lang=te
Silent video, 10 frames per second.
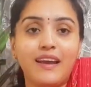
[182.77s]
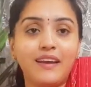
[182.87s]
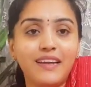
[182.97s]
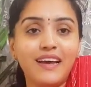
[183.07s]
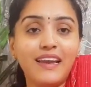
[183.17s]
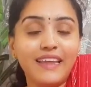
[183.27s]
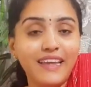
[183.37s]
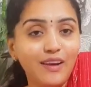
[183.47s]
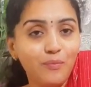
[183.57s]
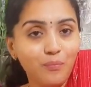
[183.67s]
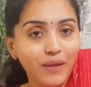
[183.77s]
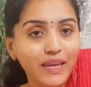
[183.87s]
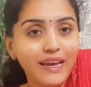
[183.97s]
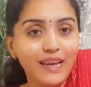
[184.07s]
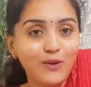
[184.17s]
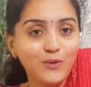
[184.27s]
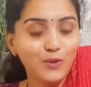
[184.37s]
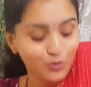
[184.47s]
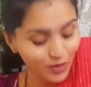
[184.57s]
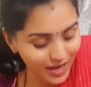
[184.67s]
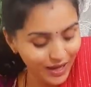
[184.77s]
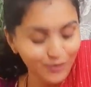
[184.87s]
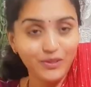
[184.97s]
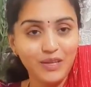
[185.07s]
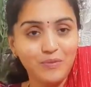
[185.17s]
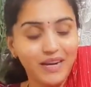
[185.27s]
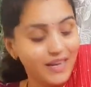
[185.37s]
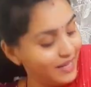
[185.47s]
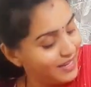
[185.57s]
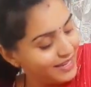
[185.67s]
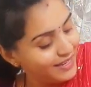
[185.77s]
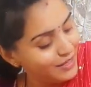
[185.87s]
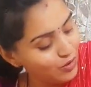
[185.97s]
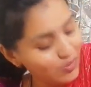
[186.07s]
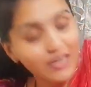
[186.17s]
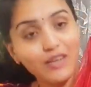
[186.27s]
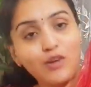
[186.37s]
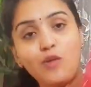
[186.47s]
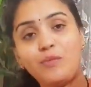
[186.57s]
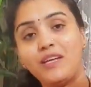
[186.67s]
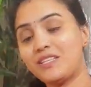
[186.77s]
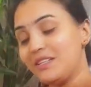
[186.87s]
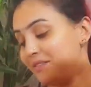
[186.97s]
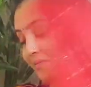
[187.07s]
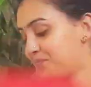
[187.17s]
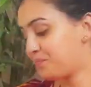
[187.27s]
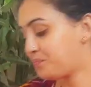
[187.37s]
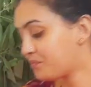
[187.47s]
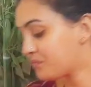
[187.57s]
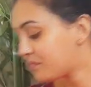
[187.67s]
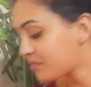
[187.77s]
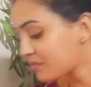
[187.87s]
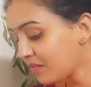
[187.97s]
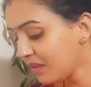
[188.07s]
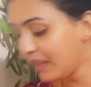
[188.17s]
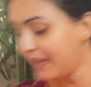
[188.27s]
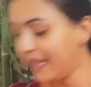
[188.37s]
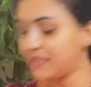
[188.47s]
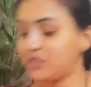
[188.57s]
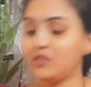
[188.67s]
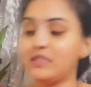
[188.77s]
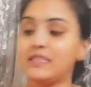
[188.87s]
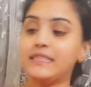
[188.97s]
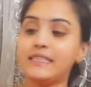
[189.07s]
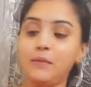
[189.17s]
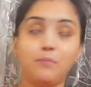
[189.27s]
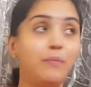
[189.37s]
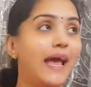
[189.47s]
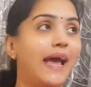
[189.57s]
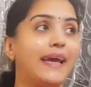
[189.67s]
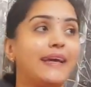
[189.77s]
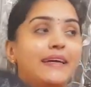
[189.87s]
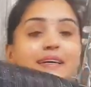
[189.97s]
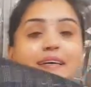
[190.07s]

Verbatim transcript: కరెక్ట్గా రియల్ పింక్ ఎలా ఉంటుందో అలా ఉందన్నమాట ఇది ఒక కలర్ కాంబినేషన్ నెక్స్ట్ వచ్చేసి బ్లాక్